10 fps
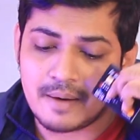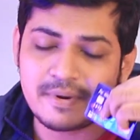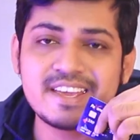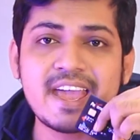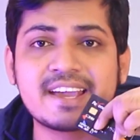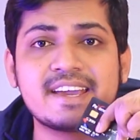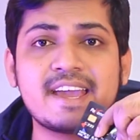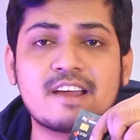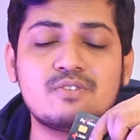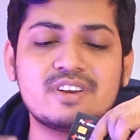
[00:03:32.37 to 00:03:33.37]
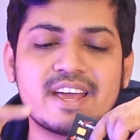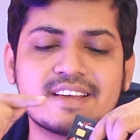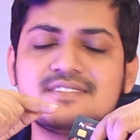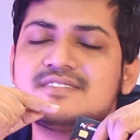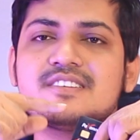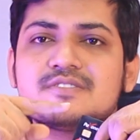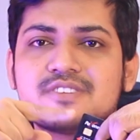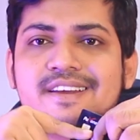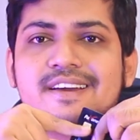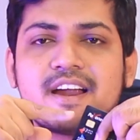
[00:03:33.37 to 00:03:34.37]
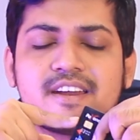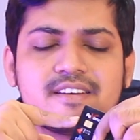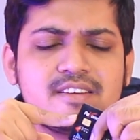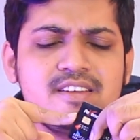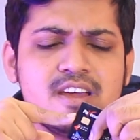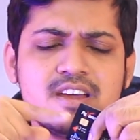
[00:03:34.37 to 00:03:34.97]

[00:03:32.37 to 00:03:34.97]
আমার এই অ্যাকাউন্টের অ্যাগেনস্টে একটা কার্ড আনলাই